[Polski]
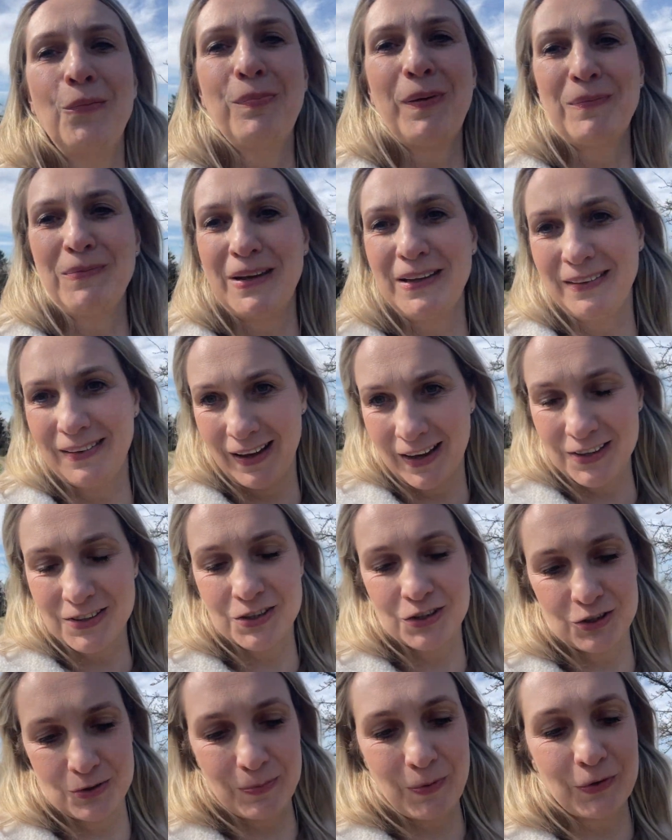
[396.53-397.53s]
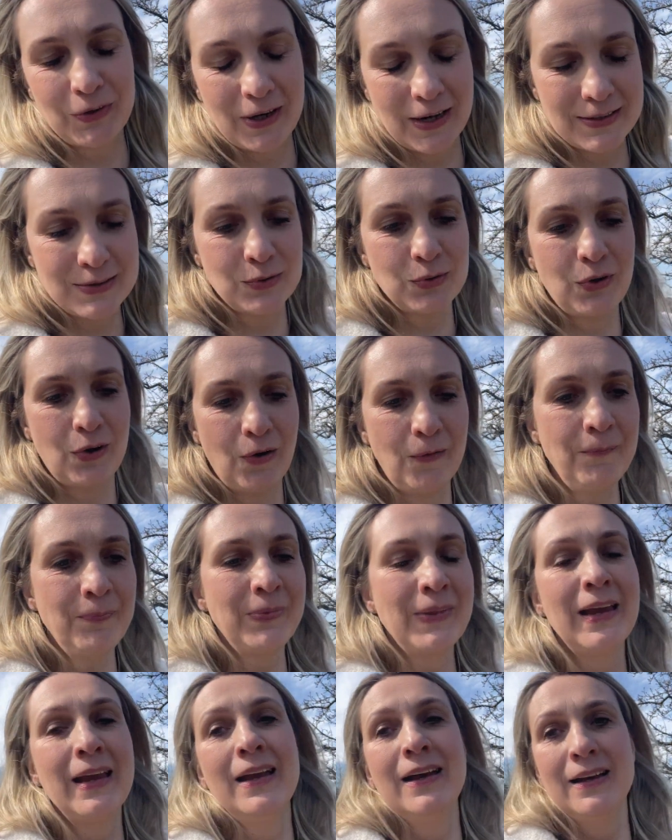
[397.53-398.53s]
pamiętajcie, żeby od razu go
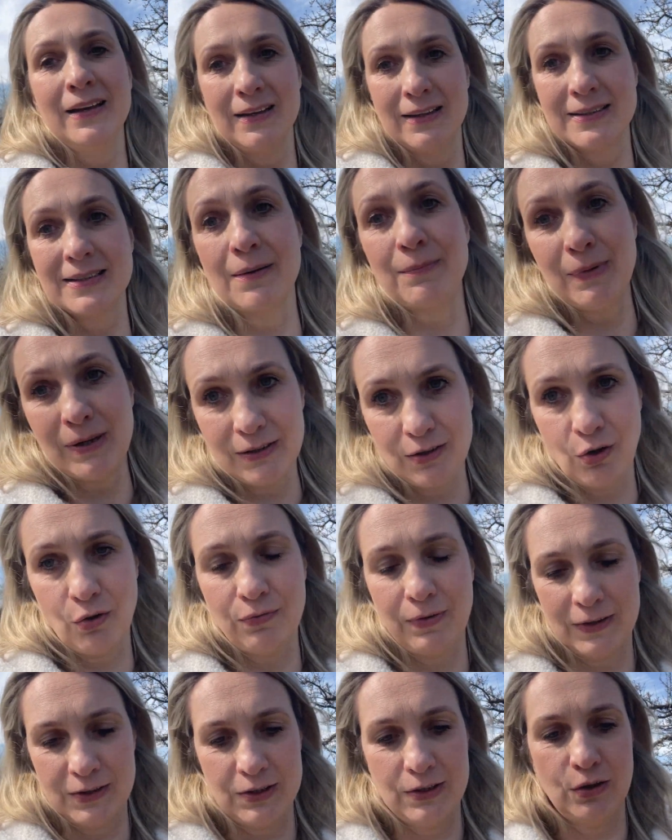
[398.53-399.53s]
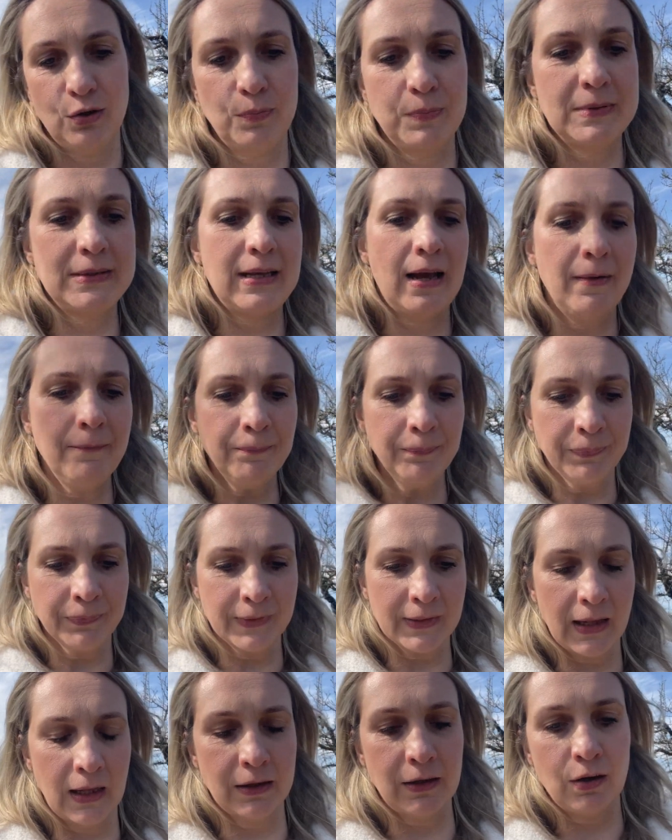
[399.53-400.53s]
zameldować, tego psa,
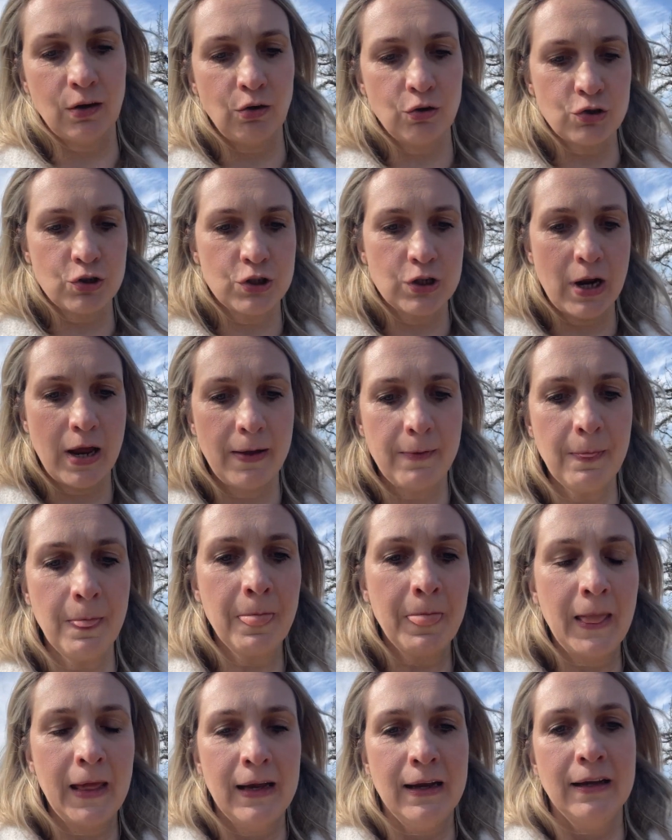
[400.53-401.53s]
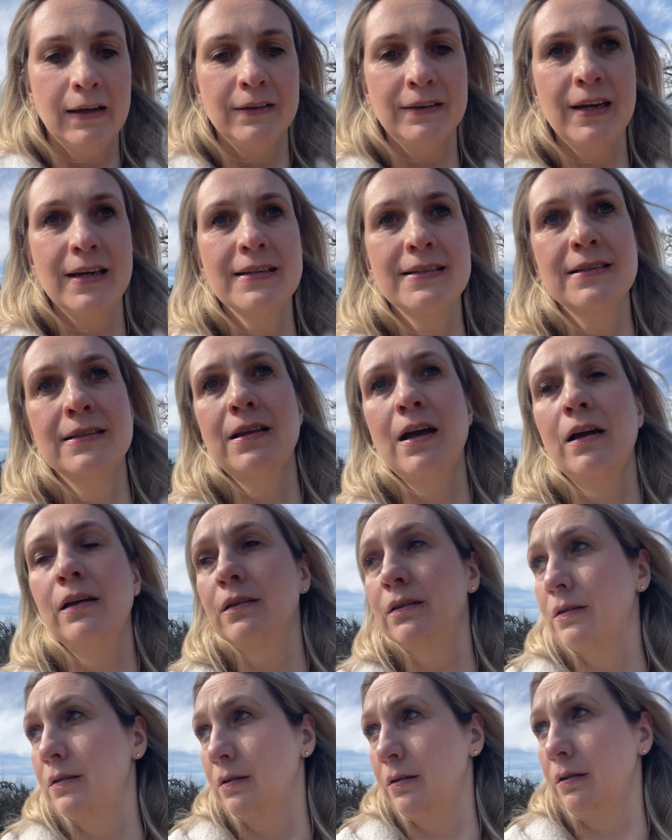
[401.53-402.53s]
dlatego że
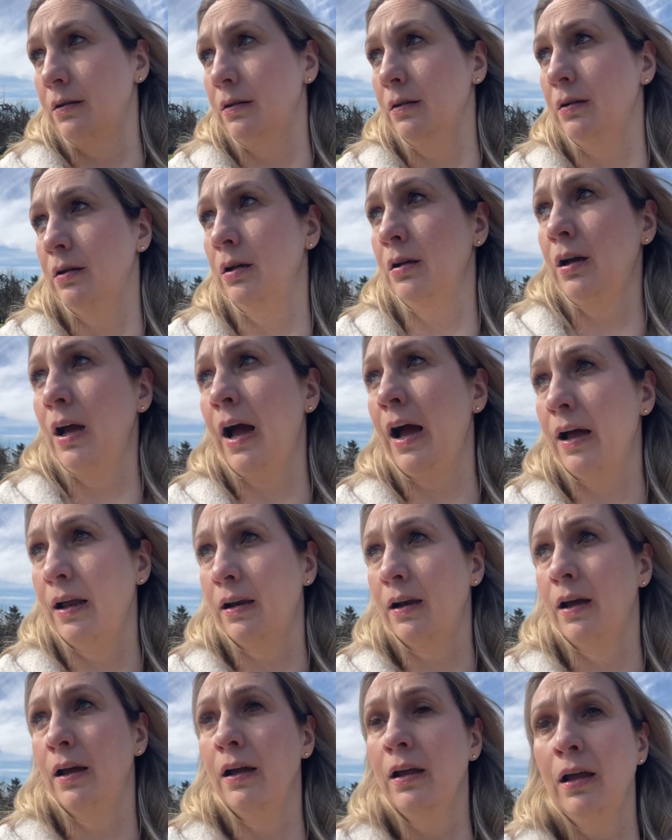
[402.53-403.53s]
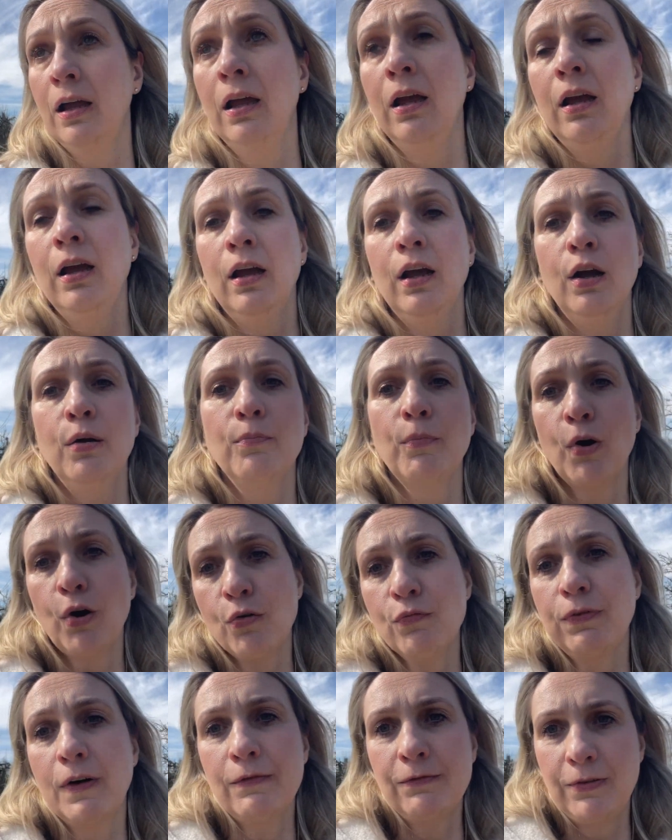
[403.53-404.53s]
niestety, ale mogą
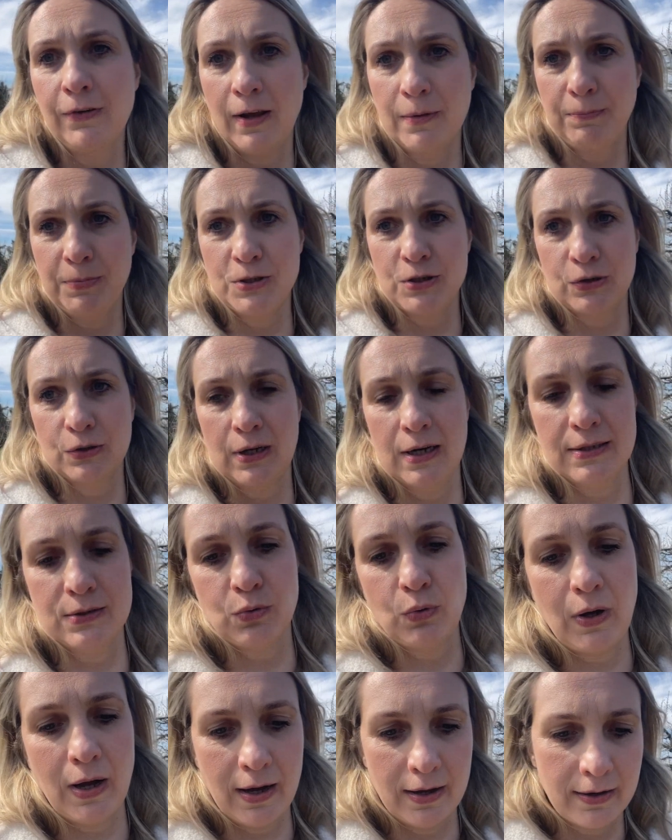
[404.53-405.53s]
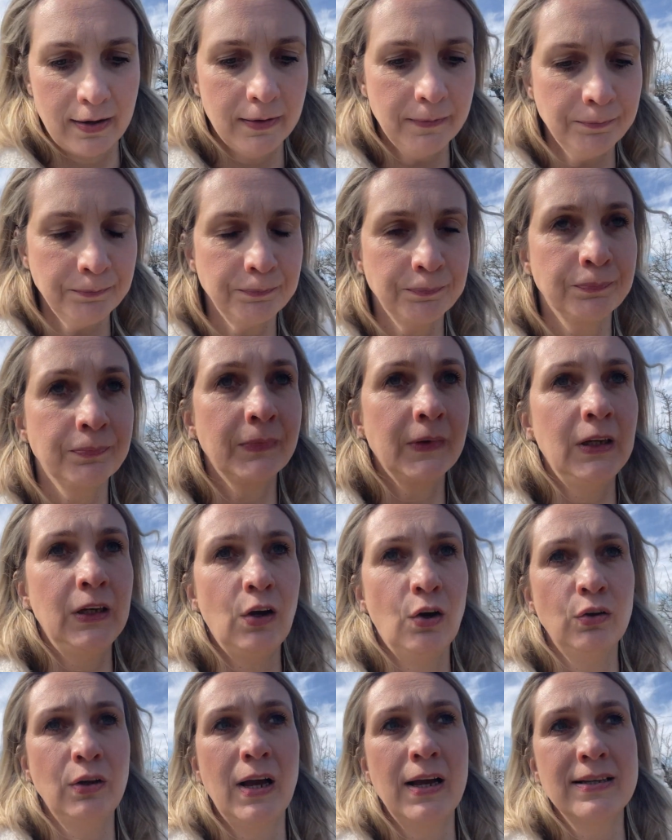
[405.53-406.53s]
Wam wylepić od razu karę i
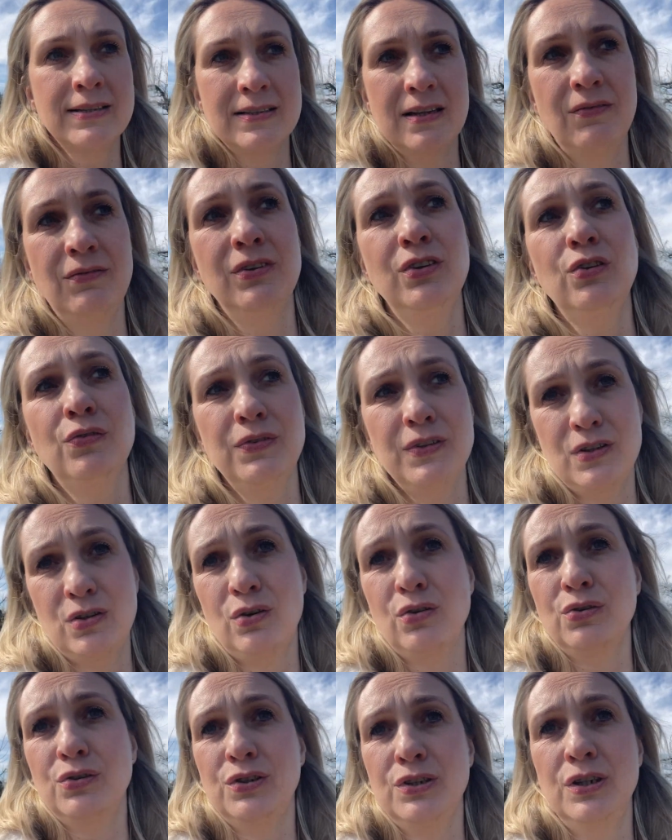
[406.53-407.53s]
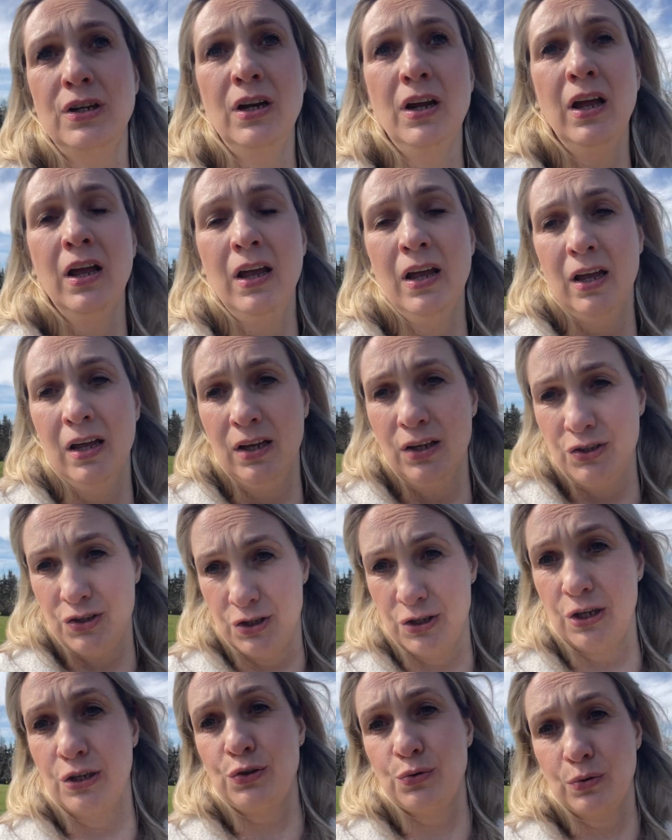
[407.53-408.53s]
ona jest nawet do wysokości
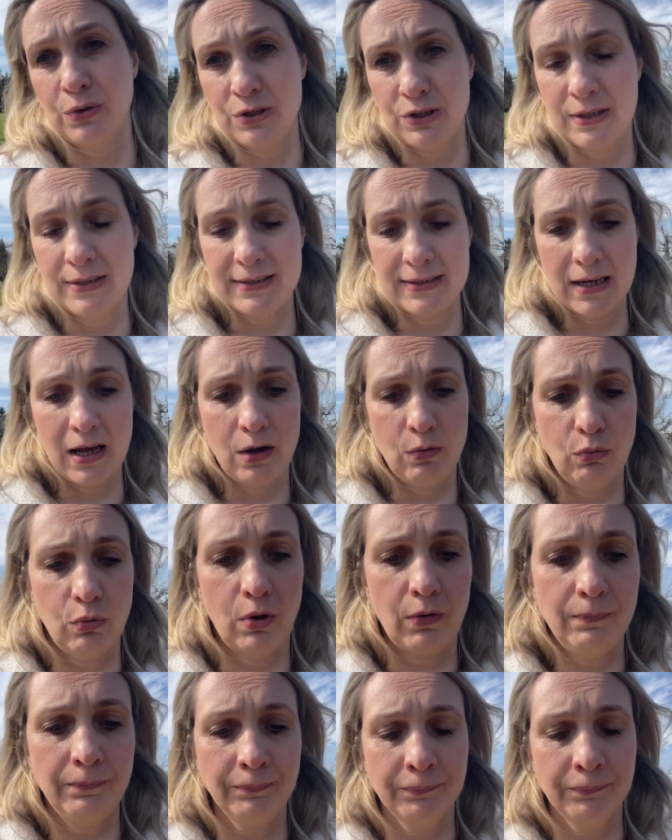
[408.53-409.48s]
10 tysięcy euro